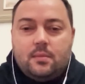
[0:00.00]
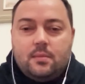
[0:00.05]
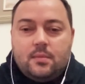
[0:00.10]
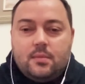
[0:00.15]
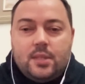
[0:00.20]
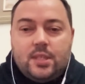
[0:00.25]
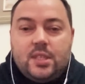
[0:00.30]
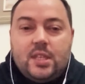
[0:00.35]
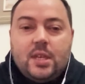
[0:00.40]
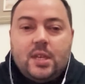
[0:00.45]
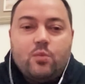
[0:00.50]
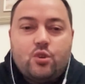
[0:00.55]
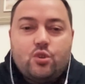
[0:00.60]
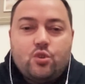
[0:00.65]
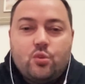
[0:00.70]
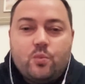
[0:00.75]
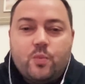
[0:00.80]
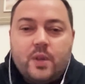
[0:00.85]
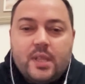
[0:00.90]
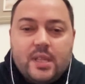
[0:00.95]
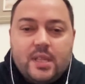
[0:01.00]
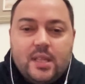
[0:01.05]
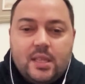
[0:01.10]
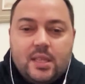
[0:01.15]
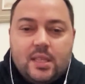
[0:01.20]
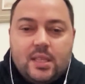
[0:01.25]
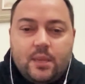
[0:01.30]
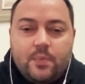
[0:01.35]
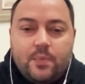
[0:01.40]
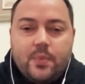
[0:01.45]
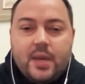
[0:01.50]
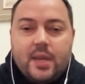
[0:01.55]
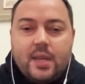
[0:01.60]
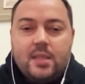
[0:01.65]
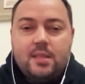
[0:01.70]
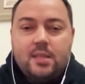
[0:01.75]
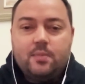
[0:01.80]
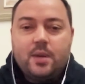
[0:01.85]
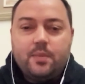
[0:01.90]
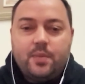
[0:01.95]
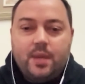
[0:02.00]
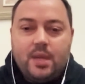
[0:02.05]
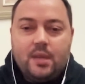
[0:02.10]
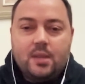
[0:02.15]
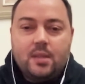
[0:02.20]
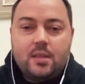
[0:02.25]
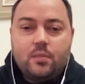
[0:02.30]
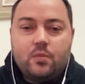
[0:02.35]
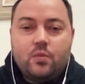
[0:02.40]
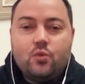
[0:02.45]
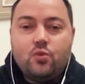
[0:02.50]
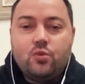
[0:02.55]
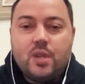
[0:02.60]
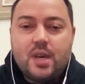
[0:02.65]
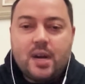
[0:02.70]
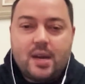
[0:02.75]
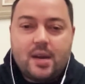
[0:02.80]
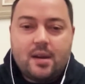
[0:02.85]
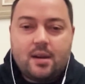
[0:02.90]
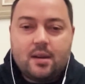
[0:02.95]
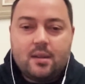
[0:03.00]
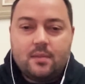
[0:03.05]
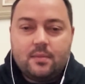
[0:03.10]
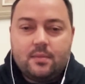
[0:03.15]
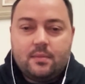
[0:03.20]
с тем, чтобы нанести по этим объектам удары